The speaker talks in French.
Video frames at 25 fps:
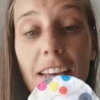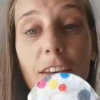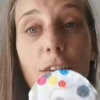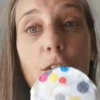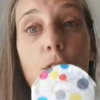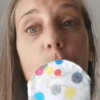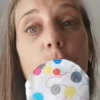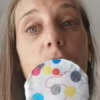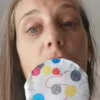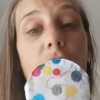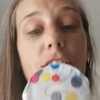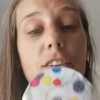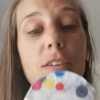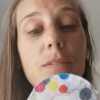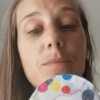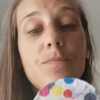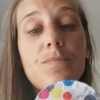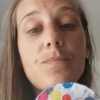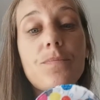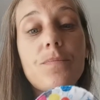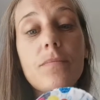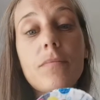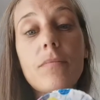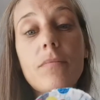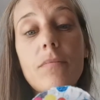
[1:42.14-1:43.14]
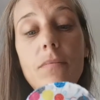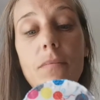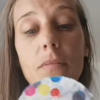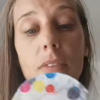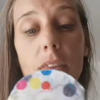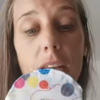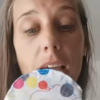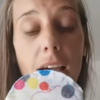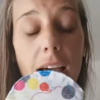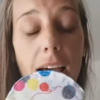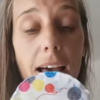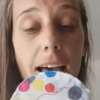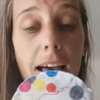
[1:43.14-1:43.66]
la culotte.
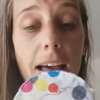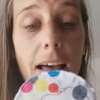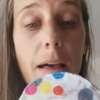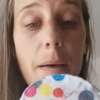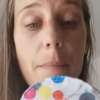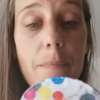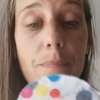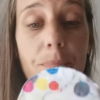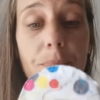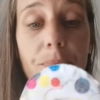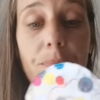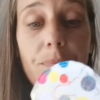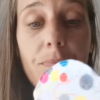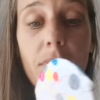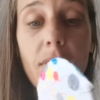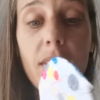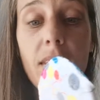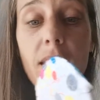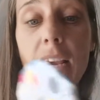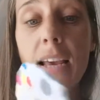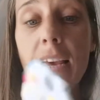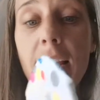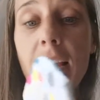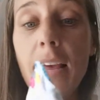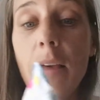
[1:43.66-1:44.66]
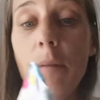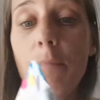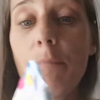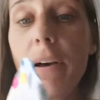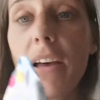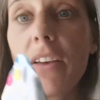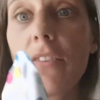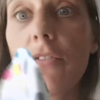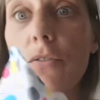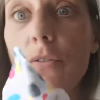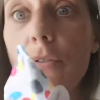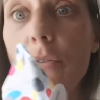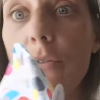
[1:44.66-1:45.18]
Euh,
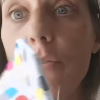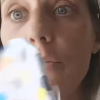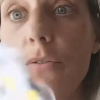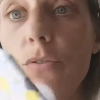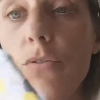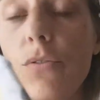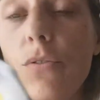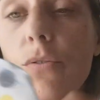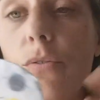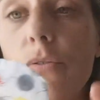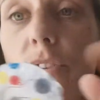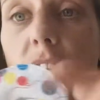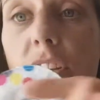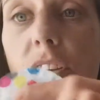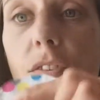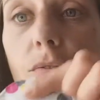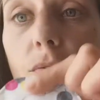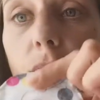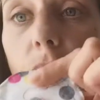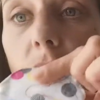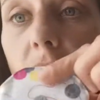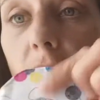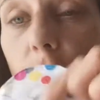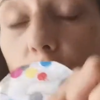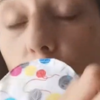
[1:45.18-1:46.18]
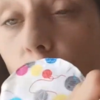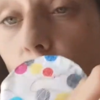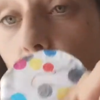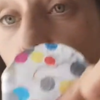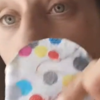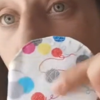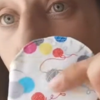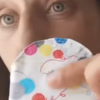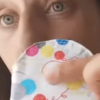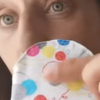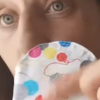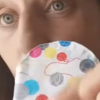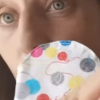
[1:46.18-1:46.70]
parce que ce tissu-là,
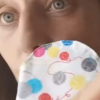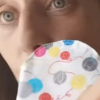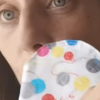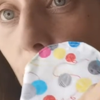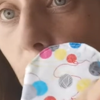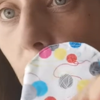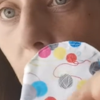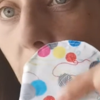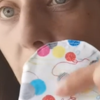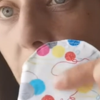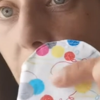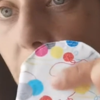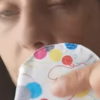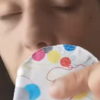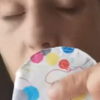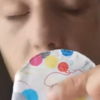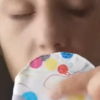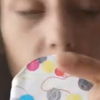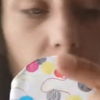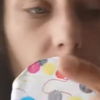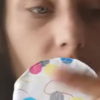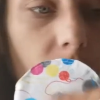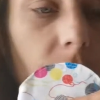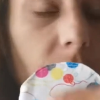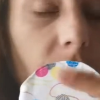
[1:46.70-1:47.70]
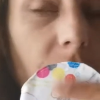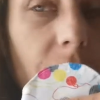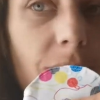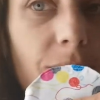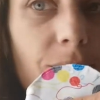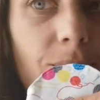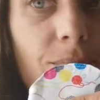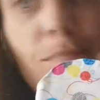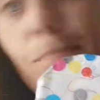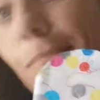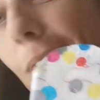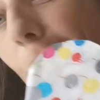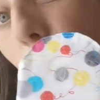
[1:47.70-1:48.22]
donc, est du, euh,
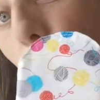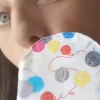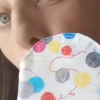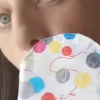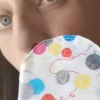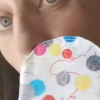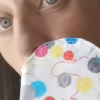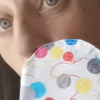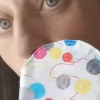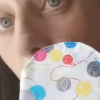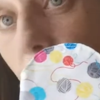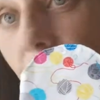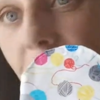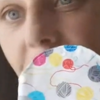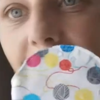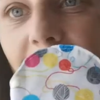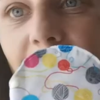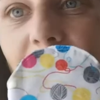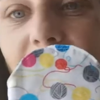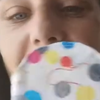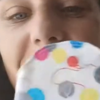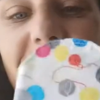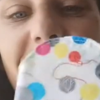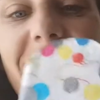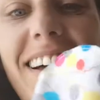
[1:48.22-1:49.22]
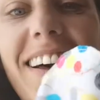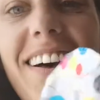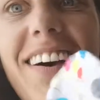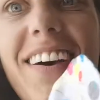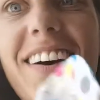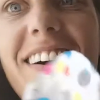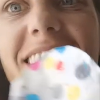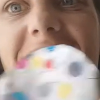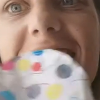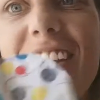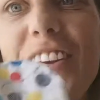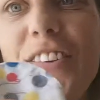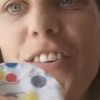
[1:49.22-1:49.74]
ben, coton.
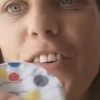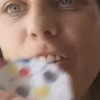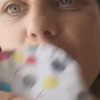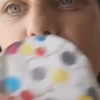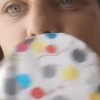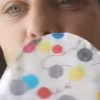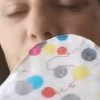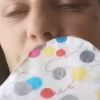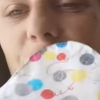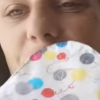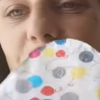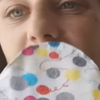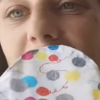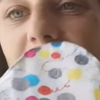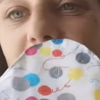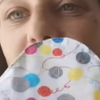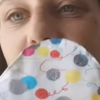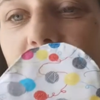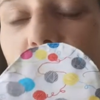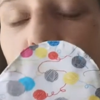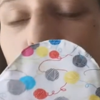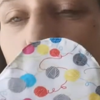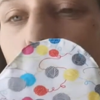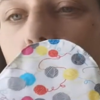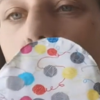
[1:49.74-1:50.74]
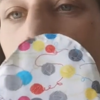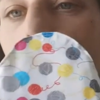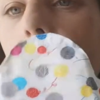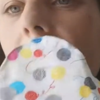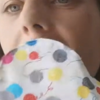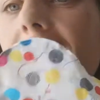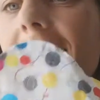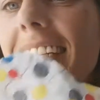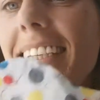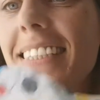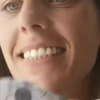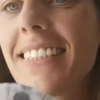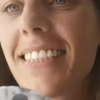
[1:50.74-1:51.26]
et donc, le coton, en fait, ne va
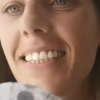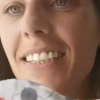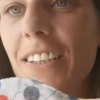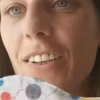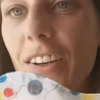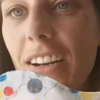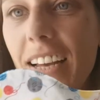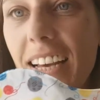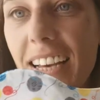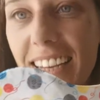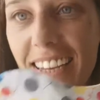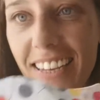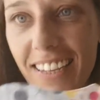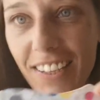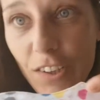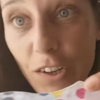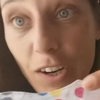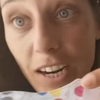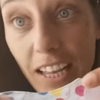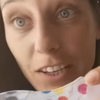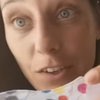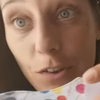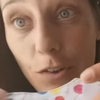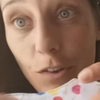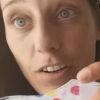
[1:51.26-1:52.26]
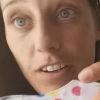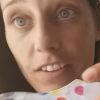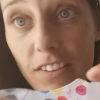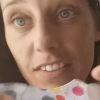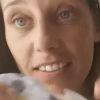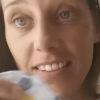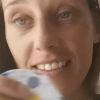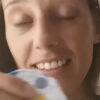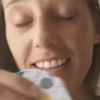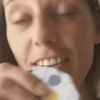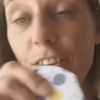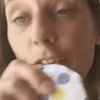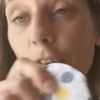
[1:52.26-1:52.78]
pas glisser dans la, dans la
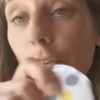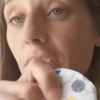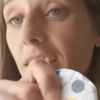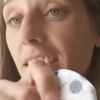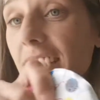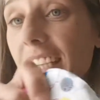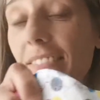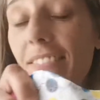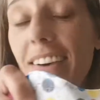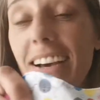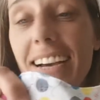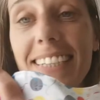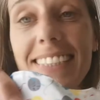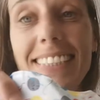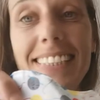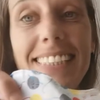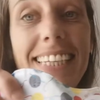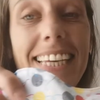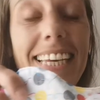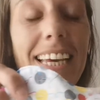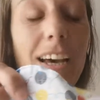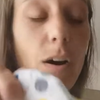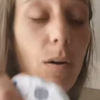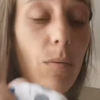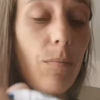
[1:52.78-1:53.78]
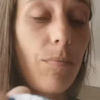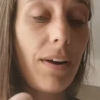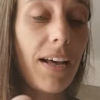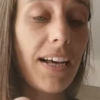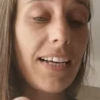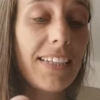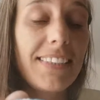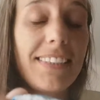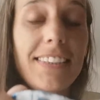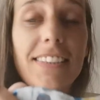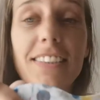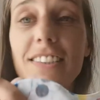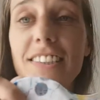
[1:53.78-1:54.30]
culotte. Donc, ça va rester en
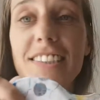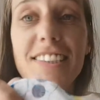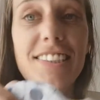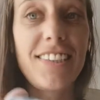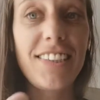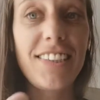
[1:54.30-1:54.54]
place